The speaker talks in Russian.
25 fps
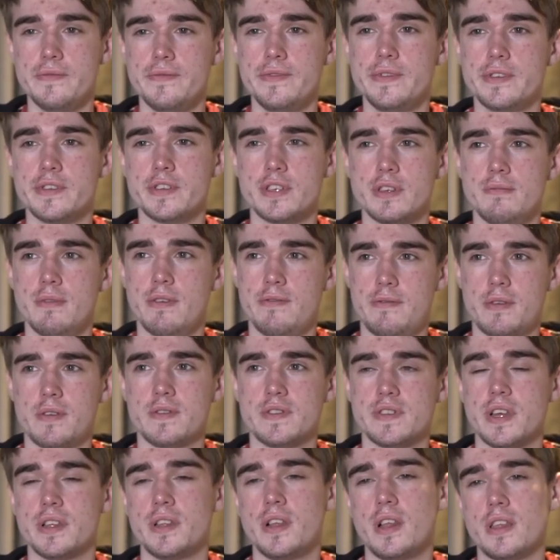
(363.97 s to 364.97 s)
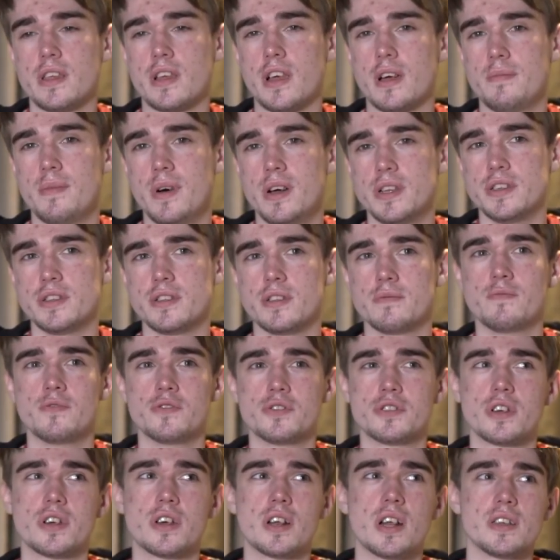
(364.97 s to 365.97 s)
и видеть себя в профессиональной команде. Ты
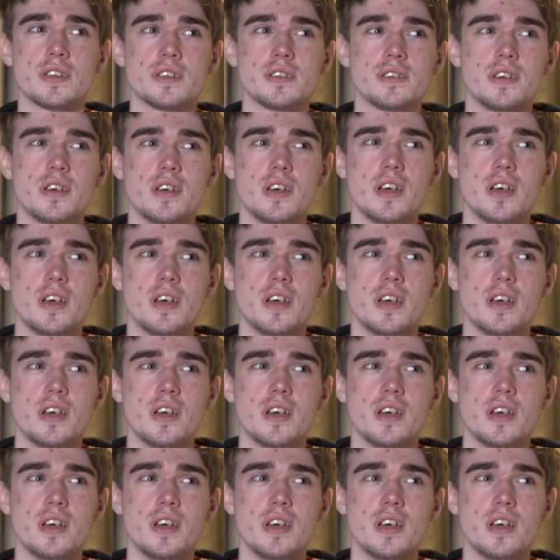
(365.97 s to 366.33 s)
можешь играть